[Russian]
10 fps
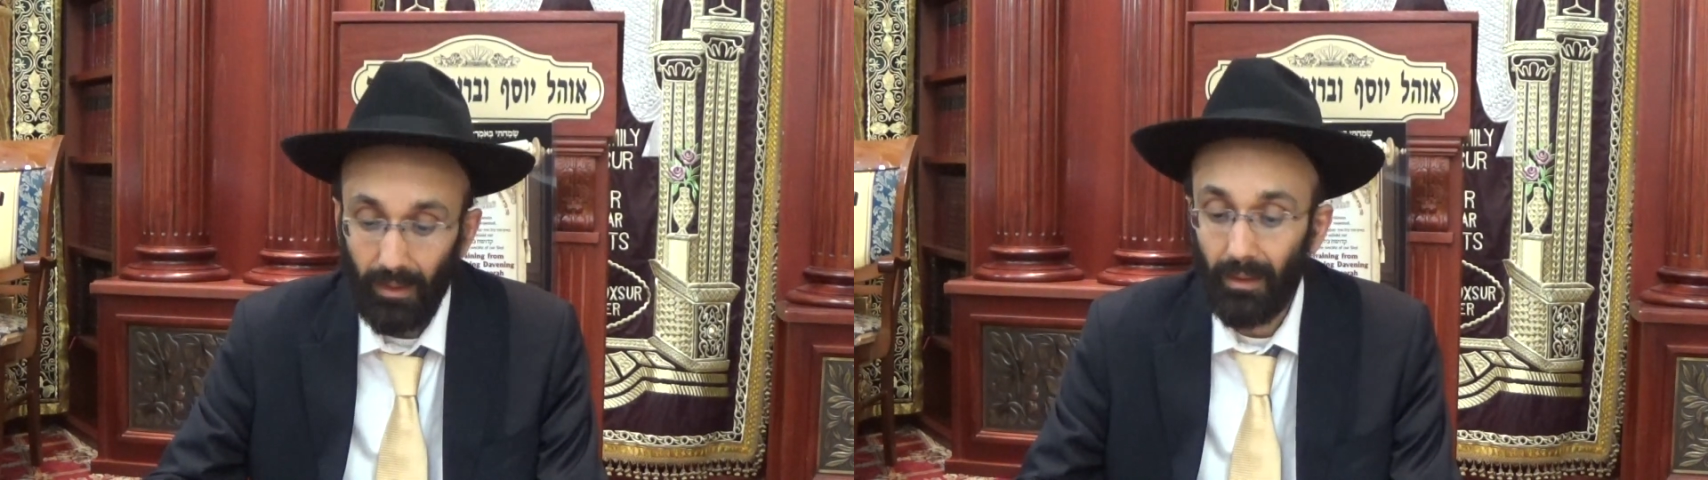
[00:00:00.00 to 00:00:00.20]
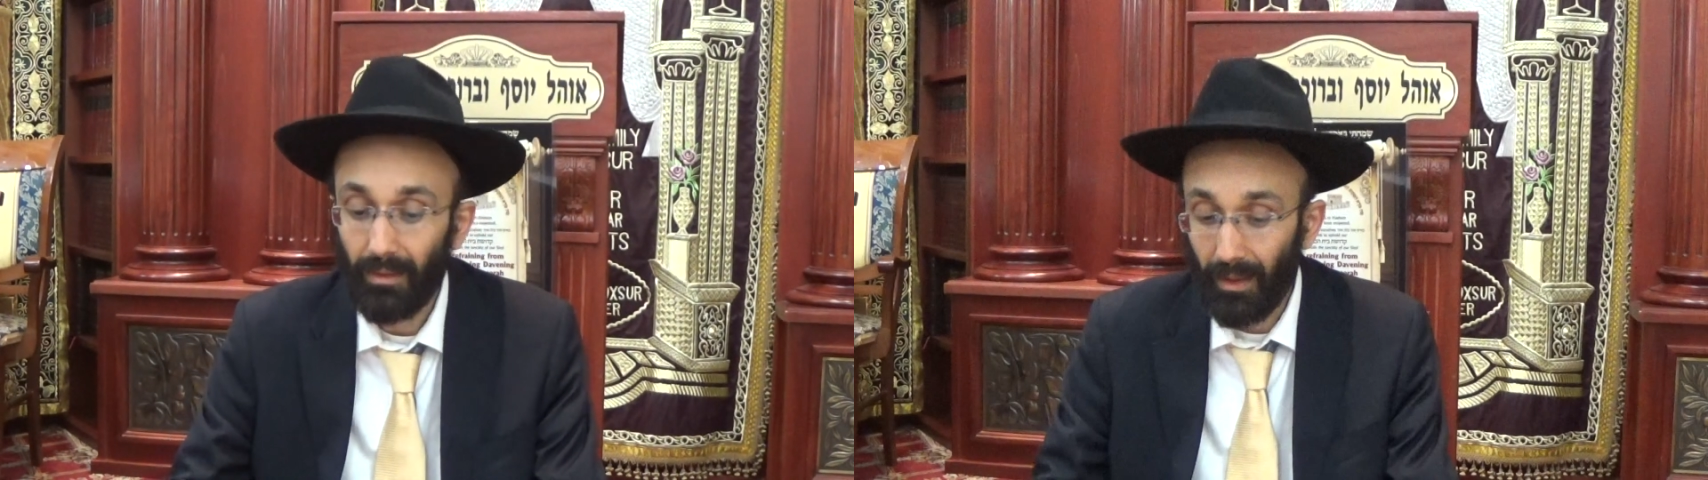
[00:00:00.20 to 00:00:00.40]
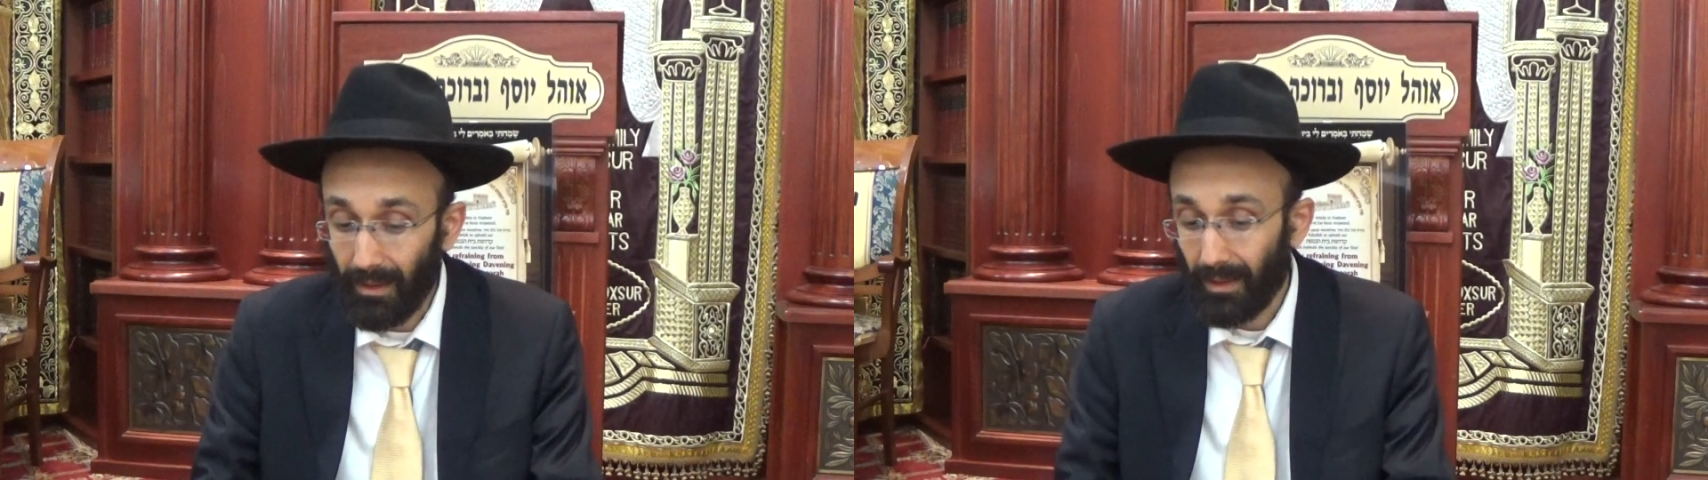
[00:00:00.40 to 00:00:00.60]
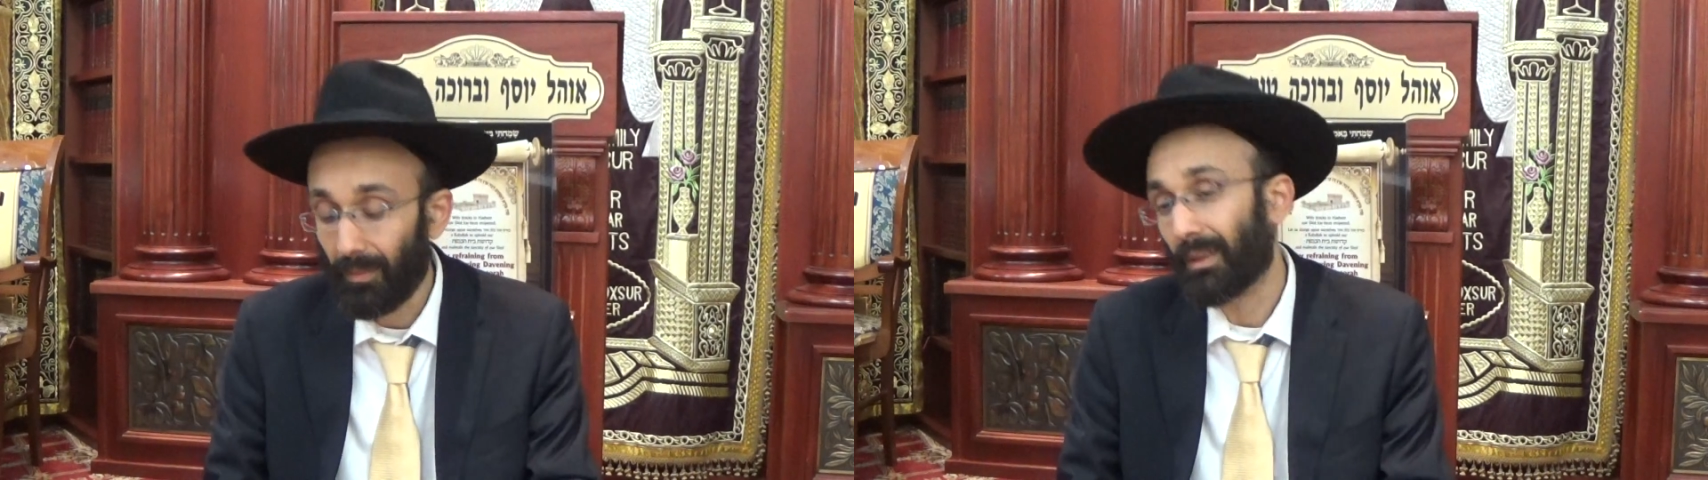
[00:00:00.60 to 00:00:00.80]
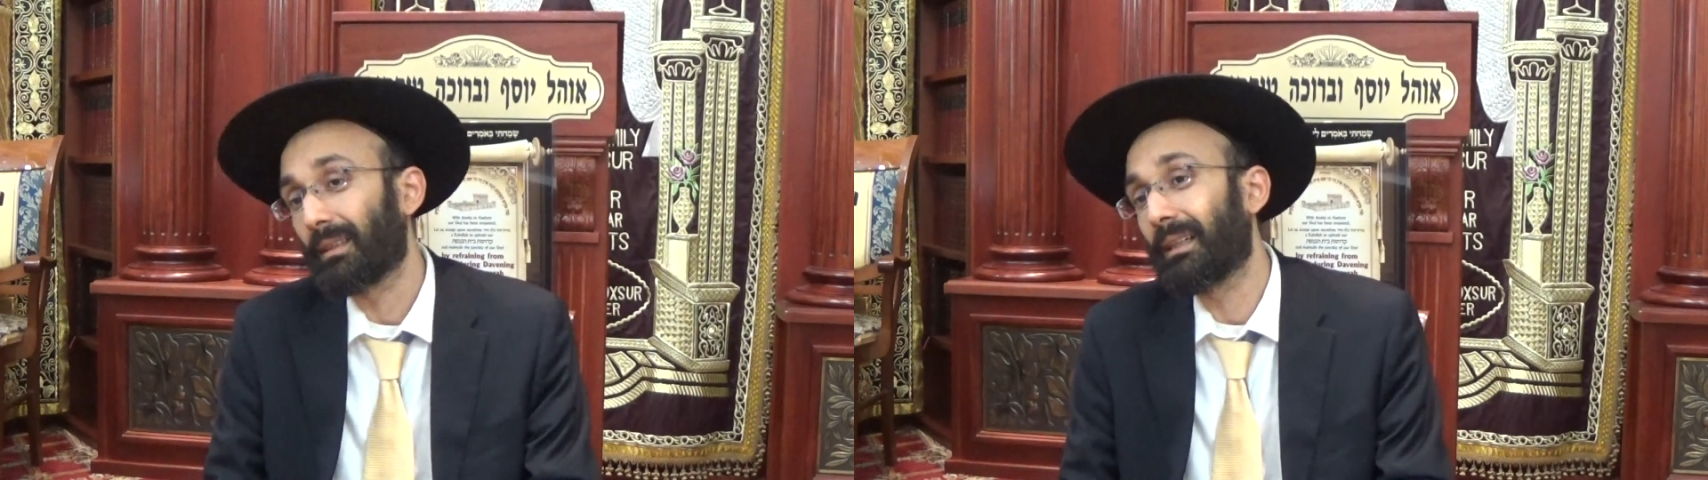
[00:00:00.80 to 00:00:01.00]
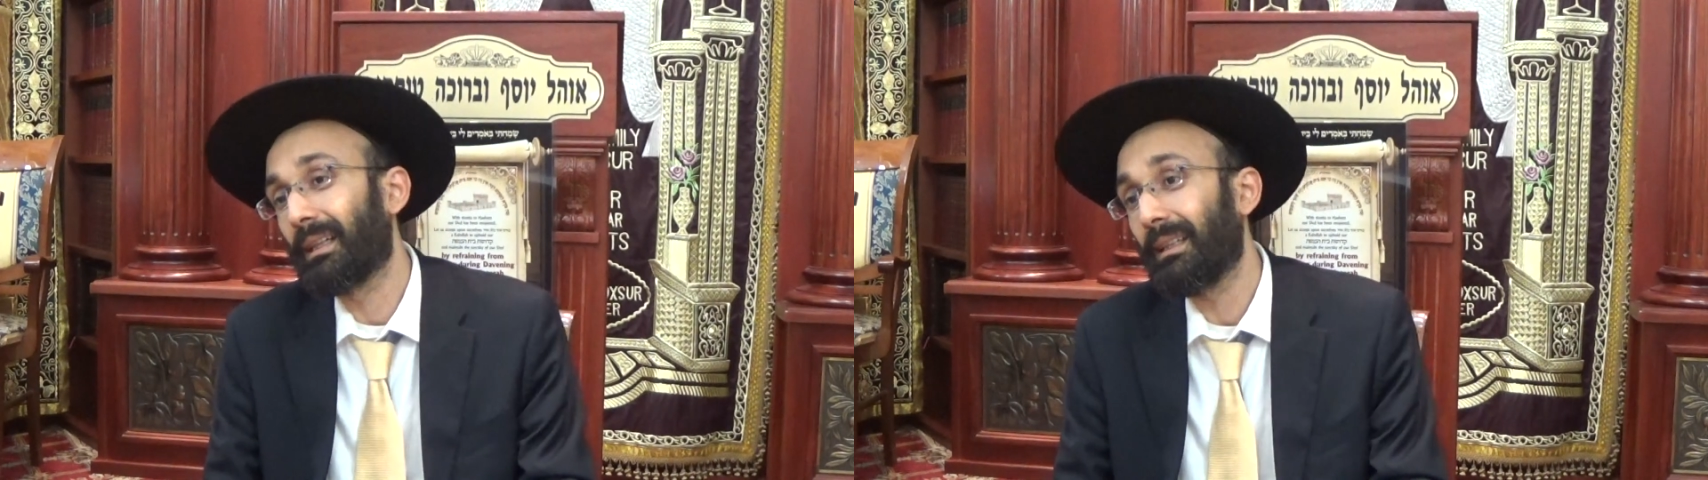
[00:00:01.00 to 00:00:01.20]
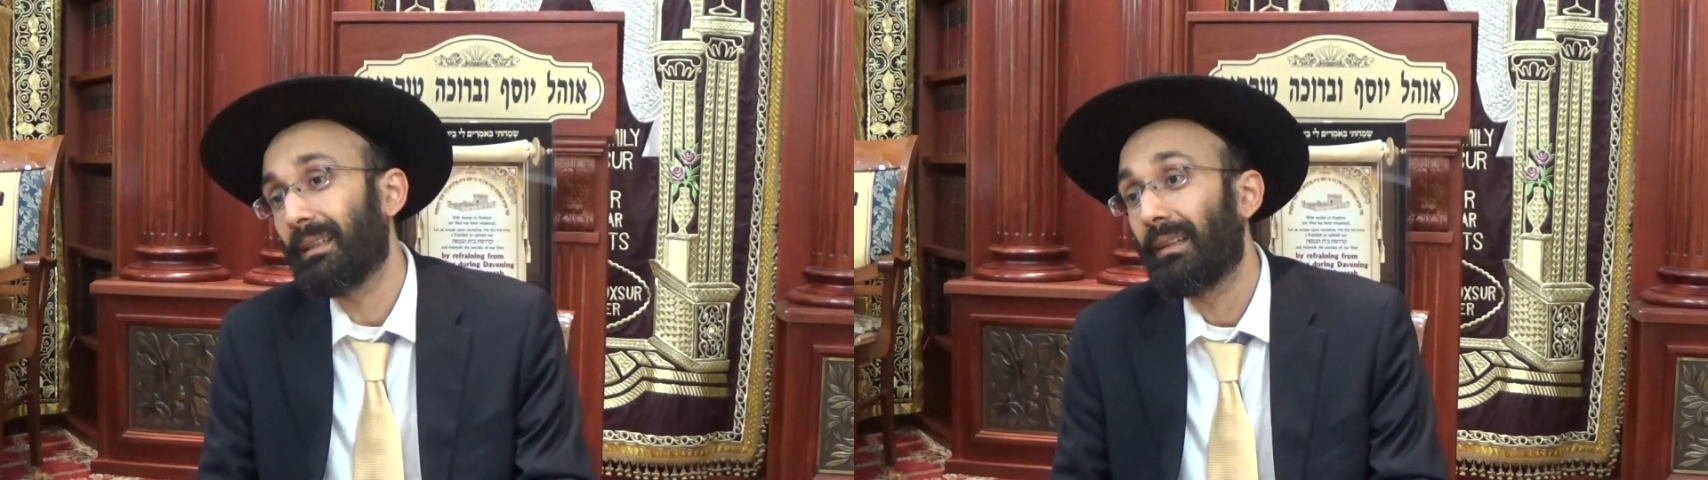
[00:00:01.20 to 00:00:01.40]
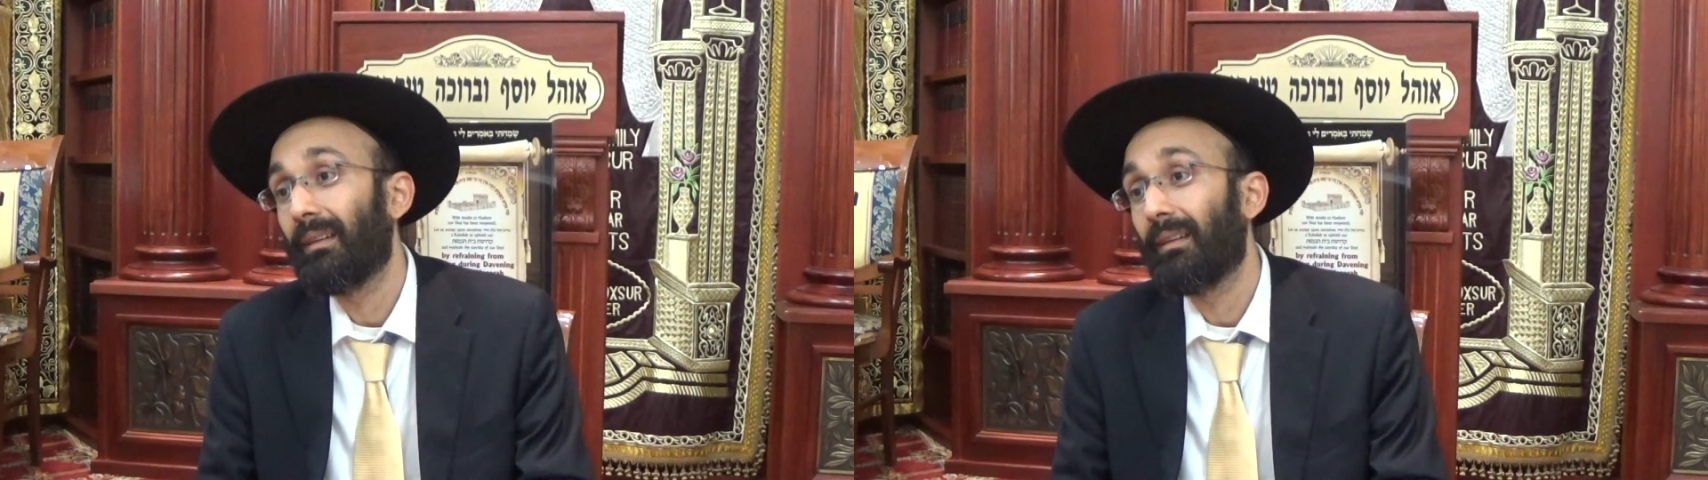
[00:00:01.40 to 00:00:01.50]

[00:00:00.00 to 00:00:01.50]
И третье мы сказали,